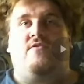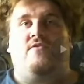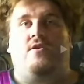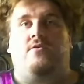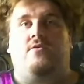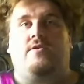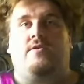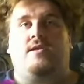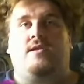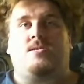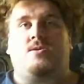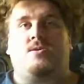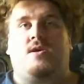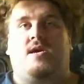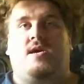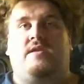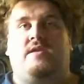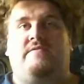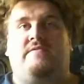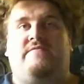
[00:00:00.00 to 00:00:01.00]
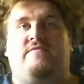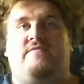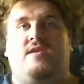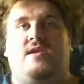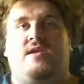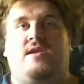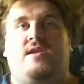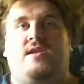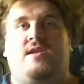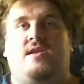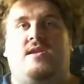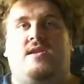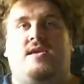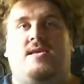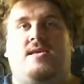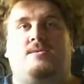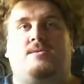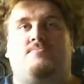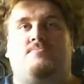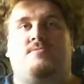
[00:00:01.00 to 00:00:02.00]
Leute zu haten, von denen ihr
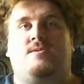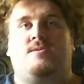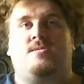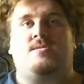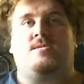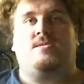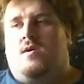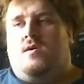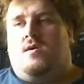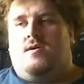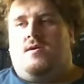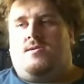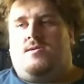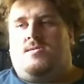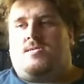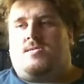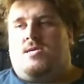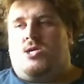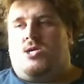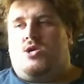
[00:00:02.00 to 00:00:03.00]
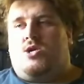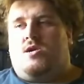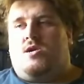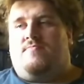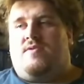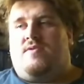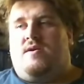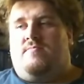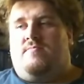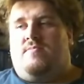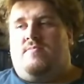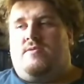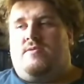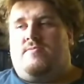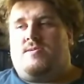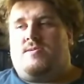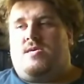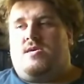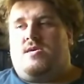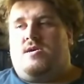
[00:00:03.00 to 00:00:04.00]
nichts wisst. Das ist ganz schön erbärmlich,
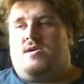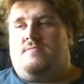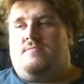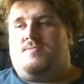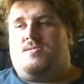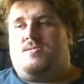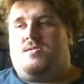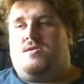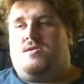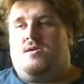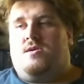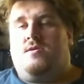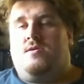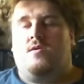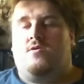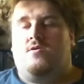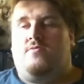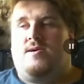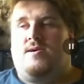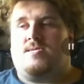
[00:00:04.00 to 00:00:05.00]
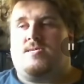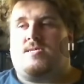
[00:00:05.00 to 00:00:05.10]
was ihr hier abzieht. Du weißt.